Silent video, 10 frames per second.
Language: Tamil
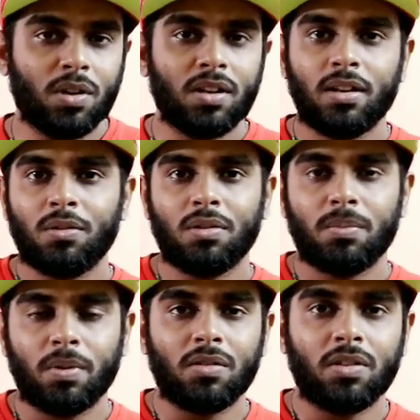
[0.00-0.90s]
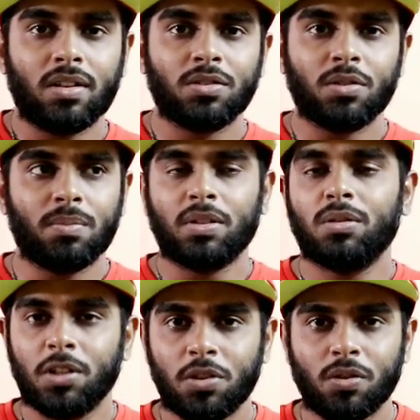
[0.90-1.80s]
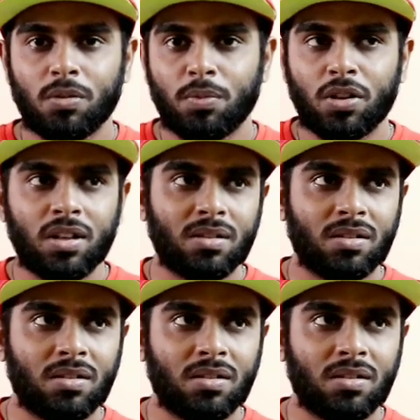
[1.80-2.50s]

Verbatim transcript: போகிறேன் நேர்கொண்ட பார்வைக்கு ஸோ நான் பத்து மணி ஷோக்கு போகிறேன்